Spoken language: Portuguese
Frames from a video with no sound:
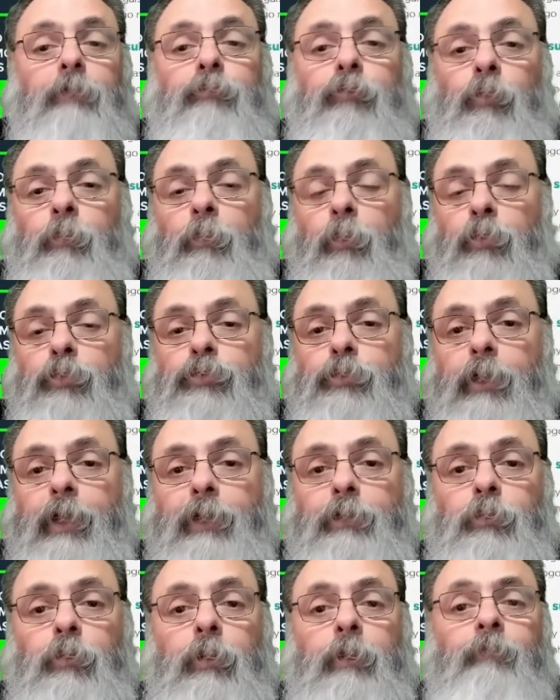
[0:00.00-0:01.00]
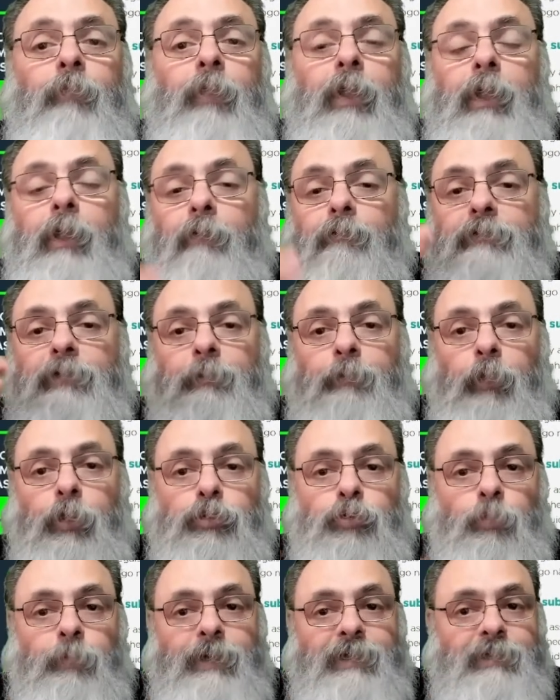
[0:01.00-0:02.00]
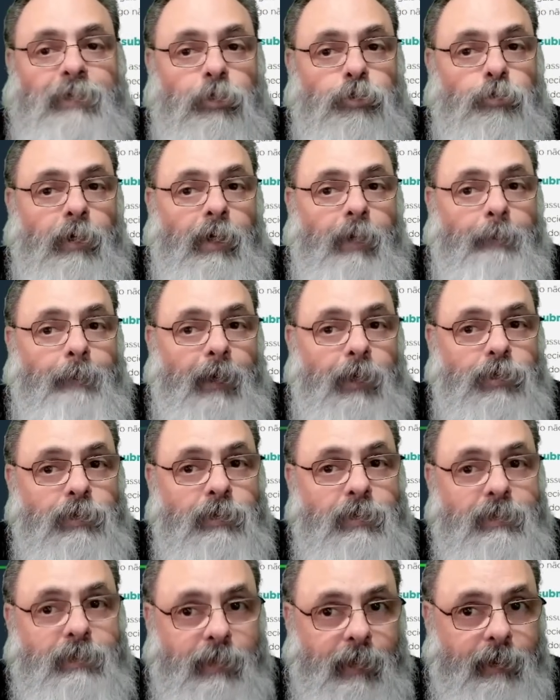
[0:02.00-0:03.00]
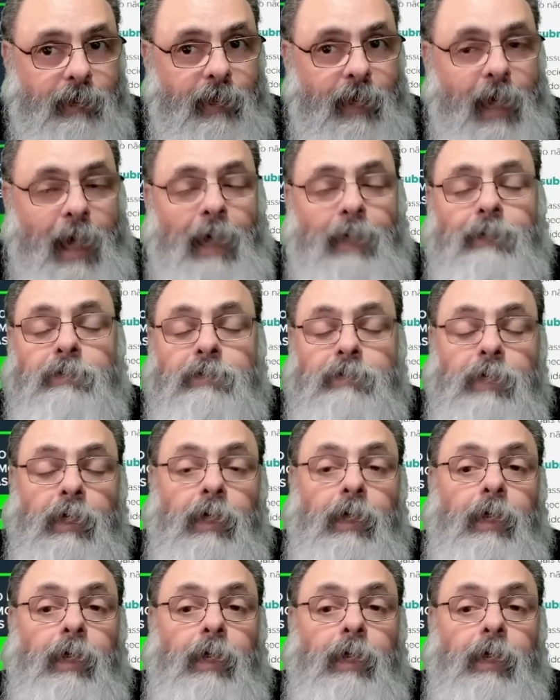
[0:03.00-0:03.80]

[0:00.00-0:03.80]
For um bom jogador, você pode começar a jogar partidas ranqueadas.